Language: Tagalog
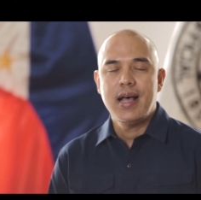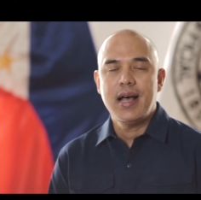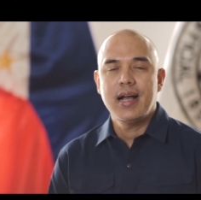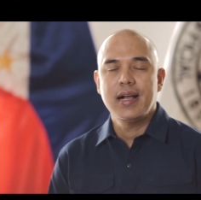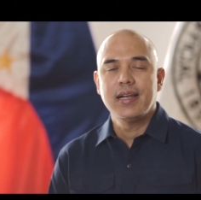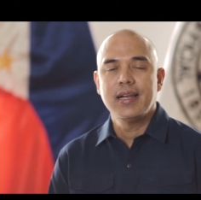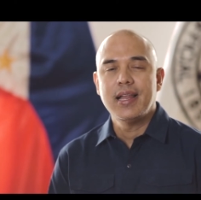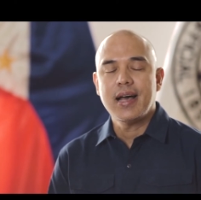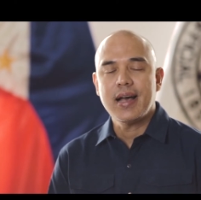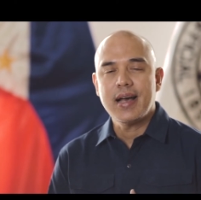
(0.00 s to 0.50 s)

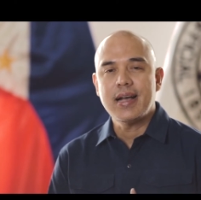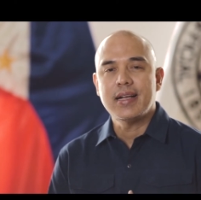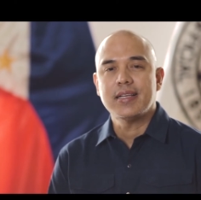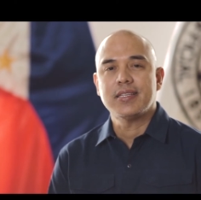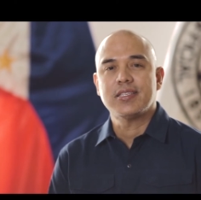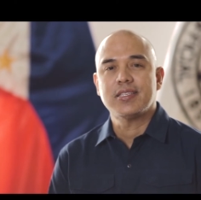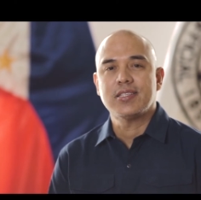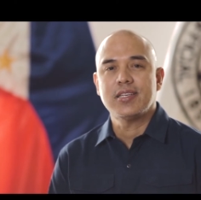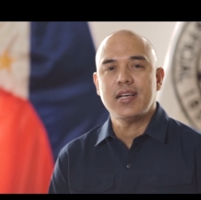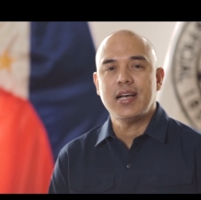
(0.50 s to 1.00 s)
ang
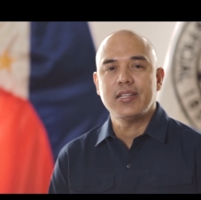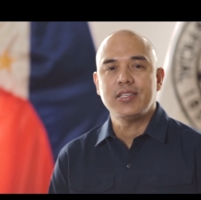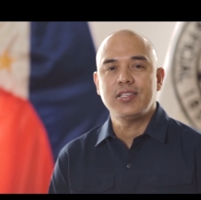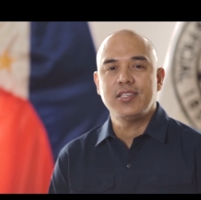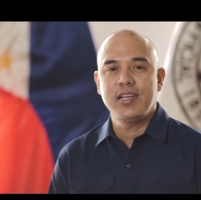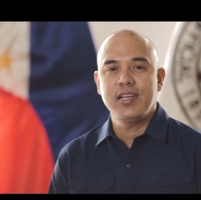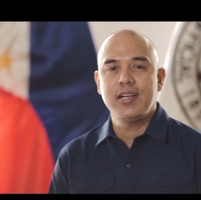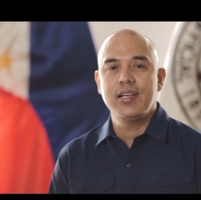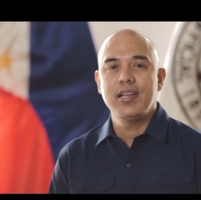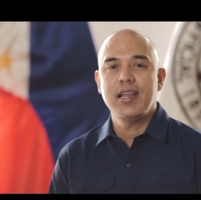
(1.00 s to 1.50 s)
lakas at
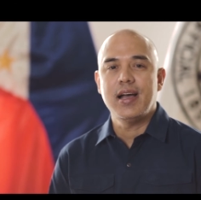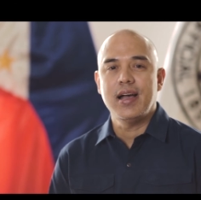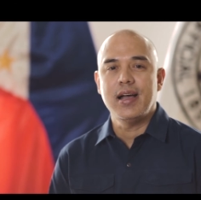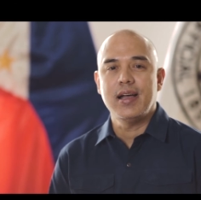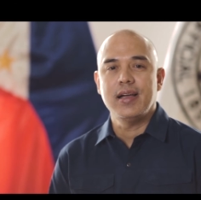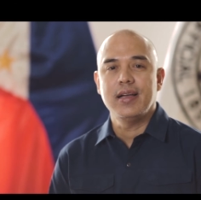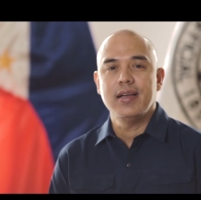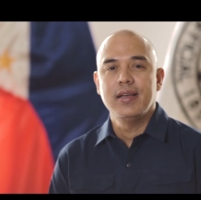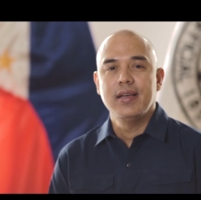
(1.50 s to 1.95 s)
sigla